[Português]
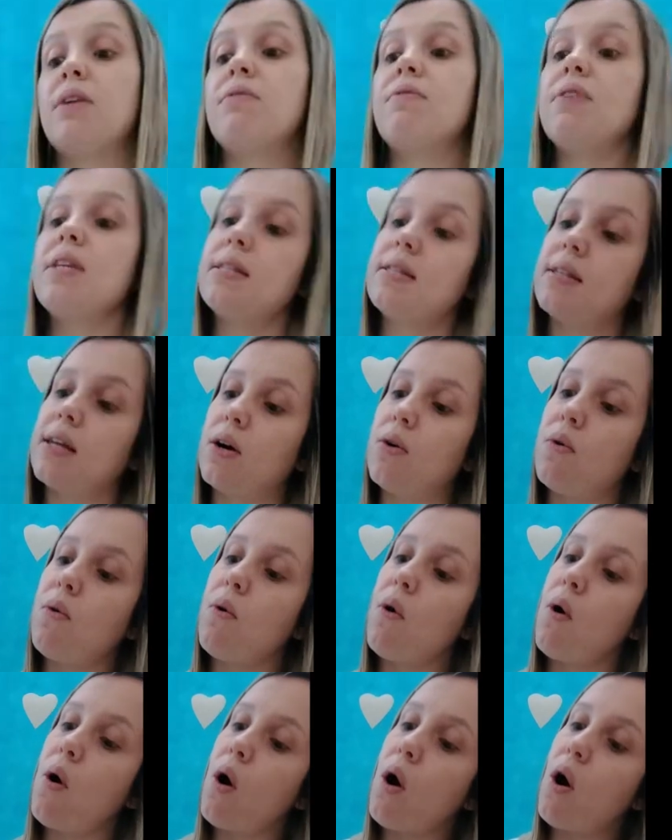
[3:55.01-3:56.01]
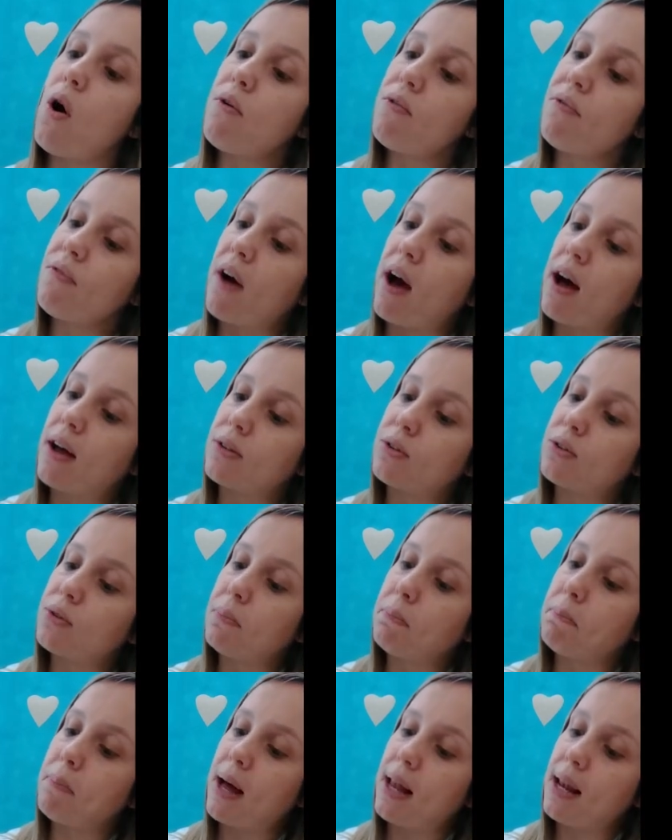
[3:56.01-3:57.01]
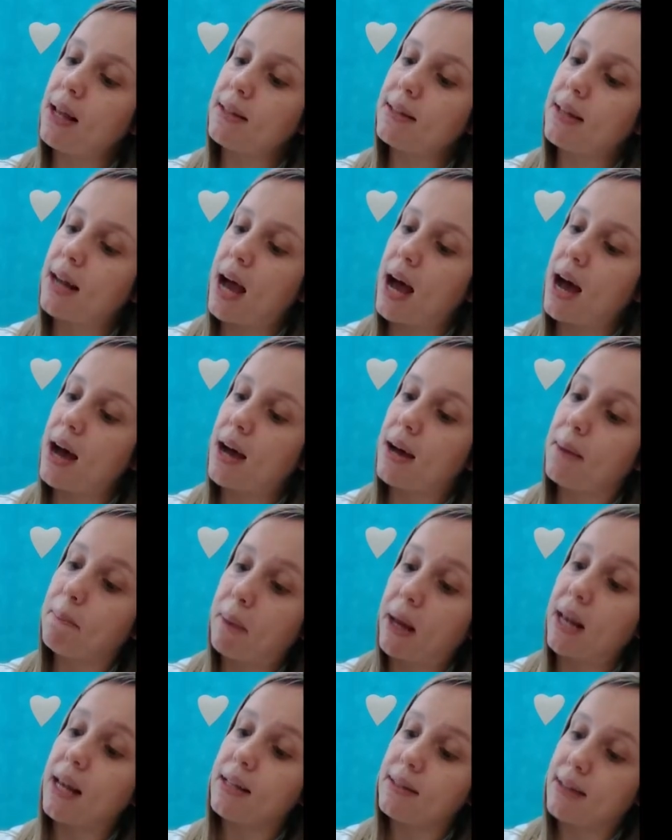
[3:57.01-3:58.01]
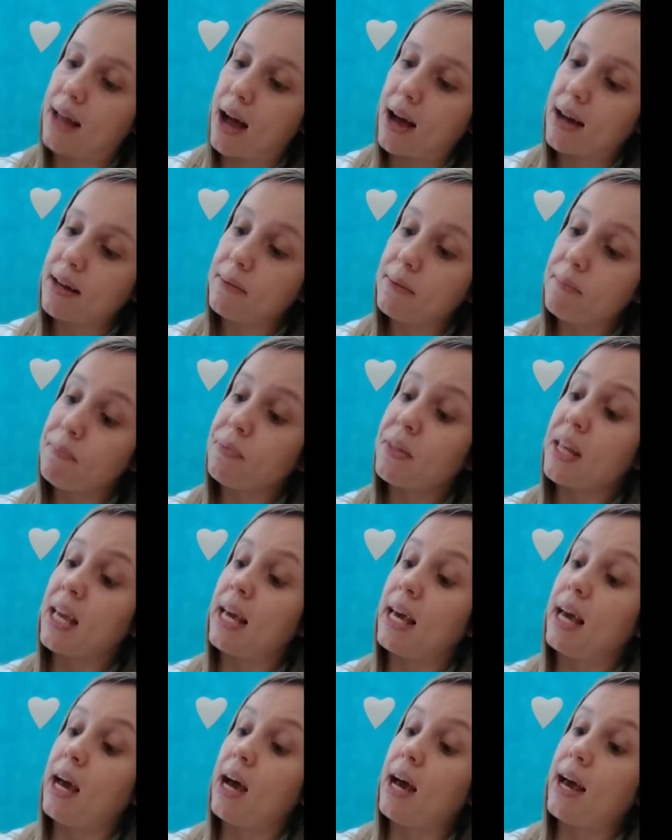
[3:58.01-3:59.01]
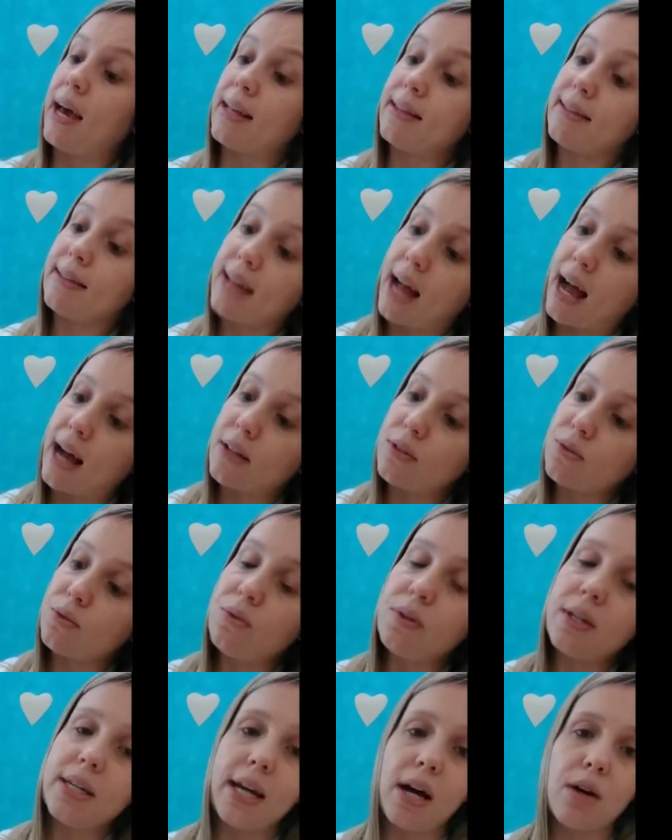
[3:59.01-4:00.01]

Visão, Olfato, paladar, paladar eh, é, Tato e